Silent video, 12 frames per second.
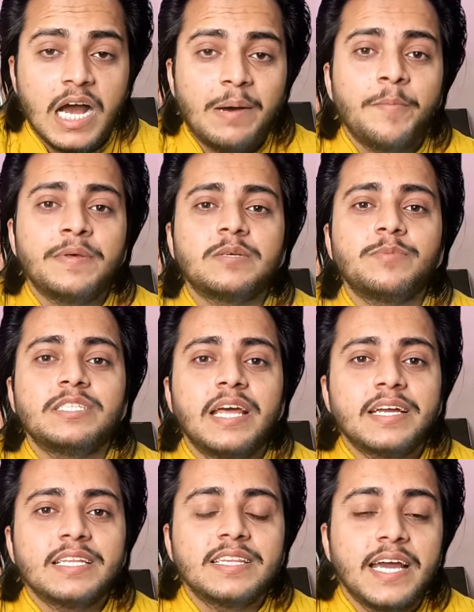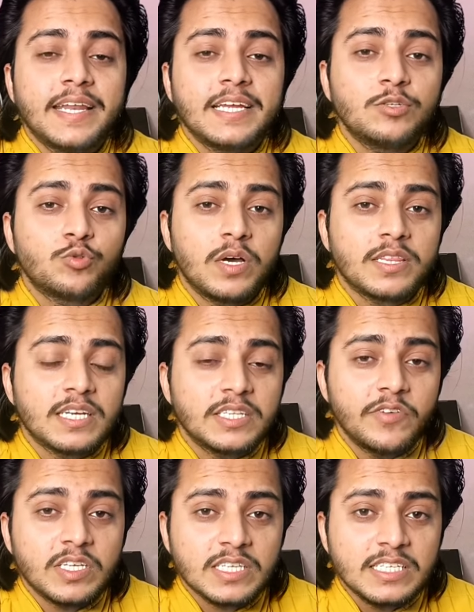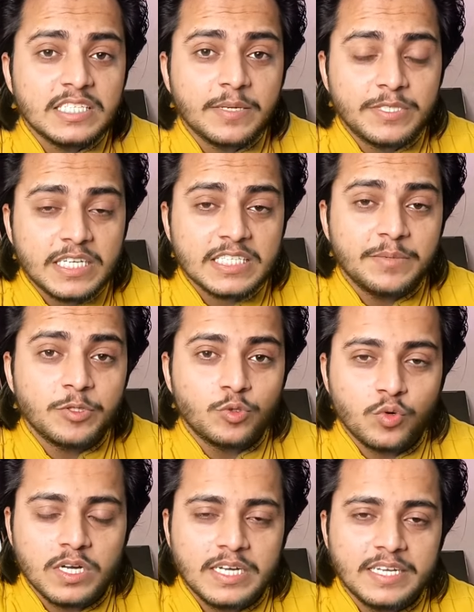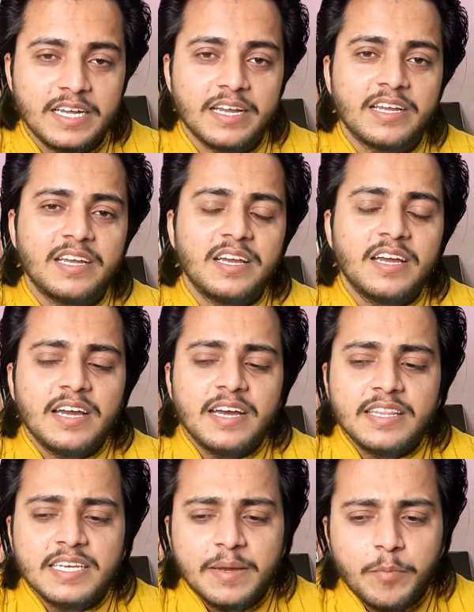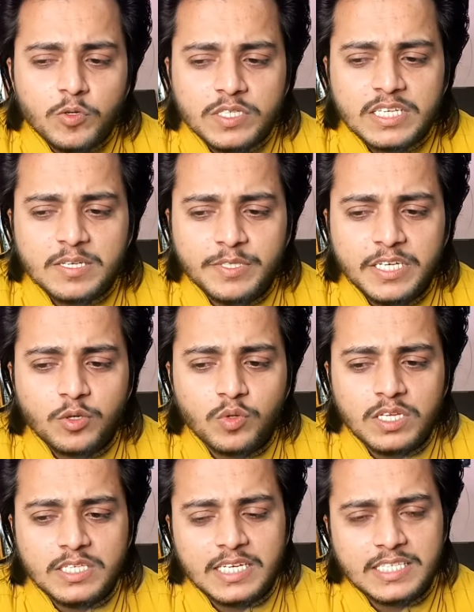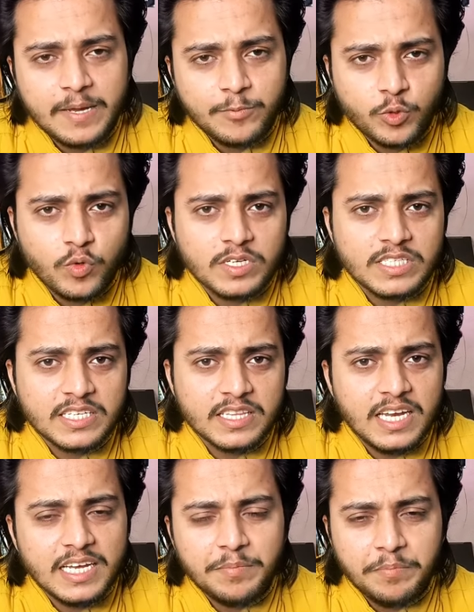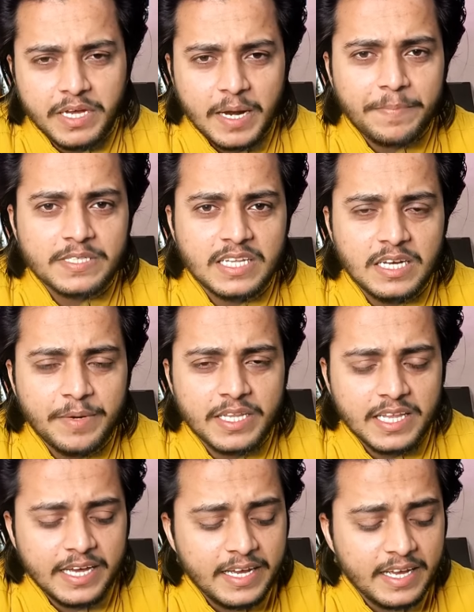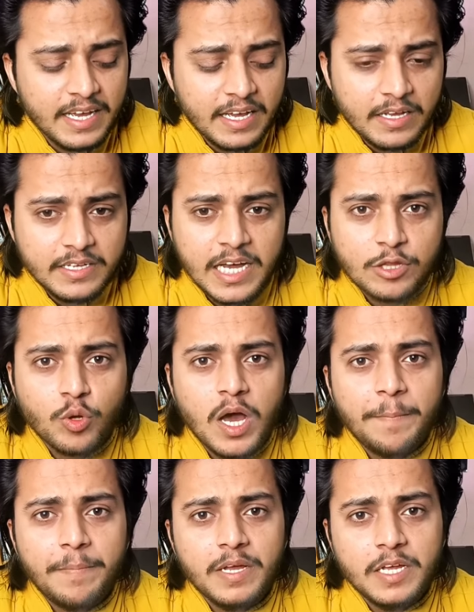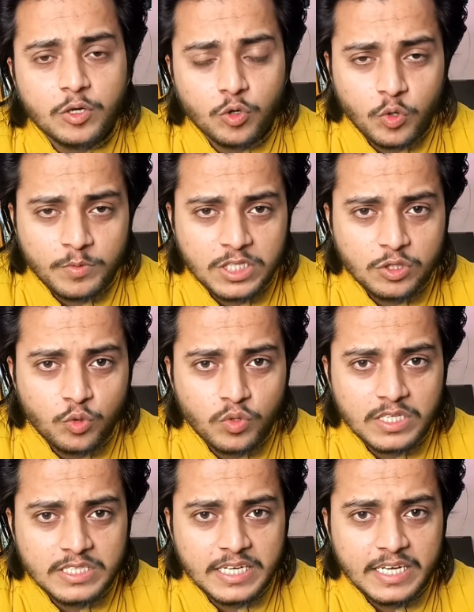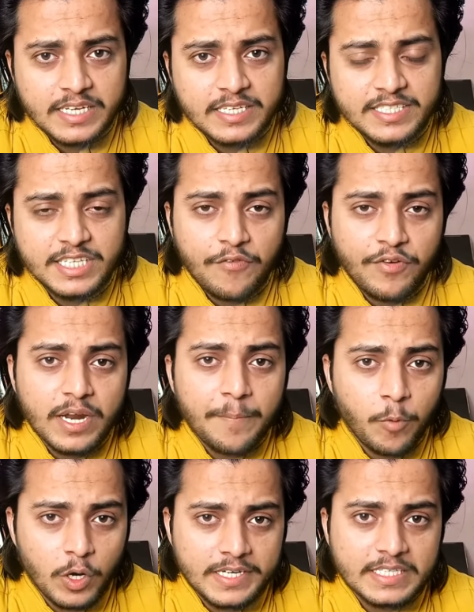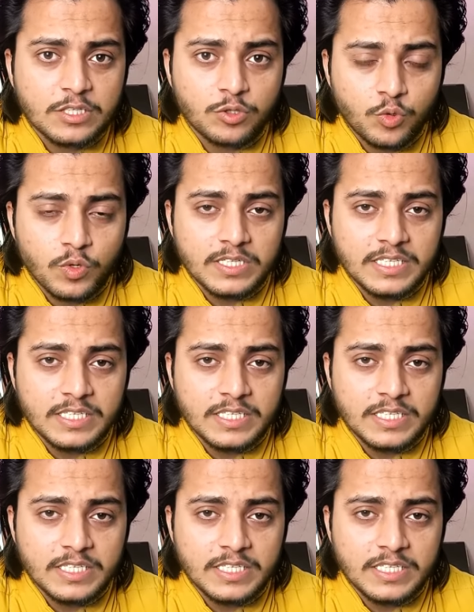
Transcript: अब हमें समझना है कि तैयारी की शुरुआत करते वक्त किस सब्जेक्ट से हमें शुरू करनी है देखिए बहुत सारे सब्जेक्ट होते हैं जहाँ से आप शुरू कर सकते हैं लेकिन मेरा पर्सनली मानना है या तो आप इकोनॉमी से शुरू कीजिए या फिर आप पॉलिटिक्स से शुरू